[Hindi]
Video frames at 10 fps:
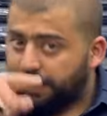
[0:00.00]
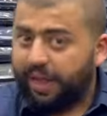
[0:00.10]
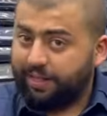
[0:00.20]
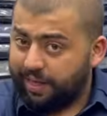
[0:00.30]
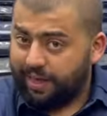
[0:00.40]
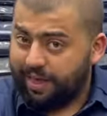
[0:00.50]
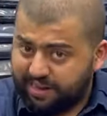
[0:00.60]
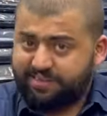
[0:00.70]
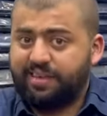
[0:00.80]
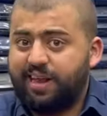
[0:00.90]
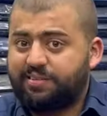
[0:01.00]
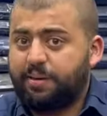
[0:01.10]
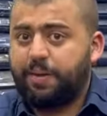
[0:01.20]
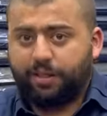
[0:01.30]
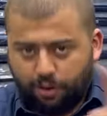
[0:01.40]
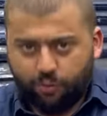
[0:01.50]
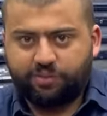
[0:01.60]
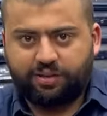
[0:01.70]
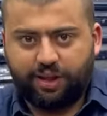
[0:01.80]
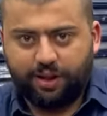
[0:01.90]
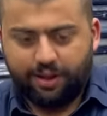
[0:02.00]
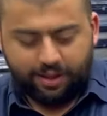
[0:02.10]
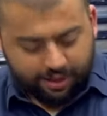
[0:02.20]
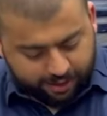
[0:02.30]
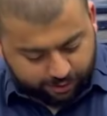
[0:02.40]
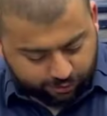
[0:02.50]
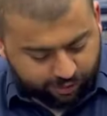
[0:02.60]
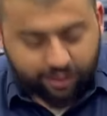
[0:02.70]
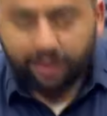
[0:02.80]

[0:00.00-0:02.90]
हम कहते हैं कि हर सेल से बेहतर होलसेल तो ये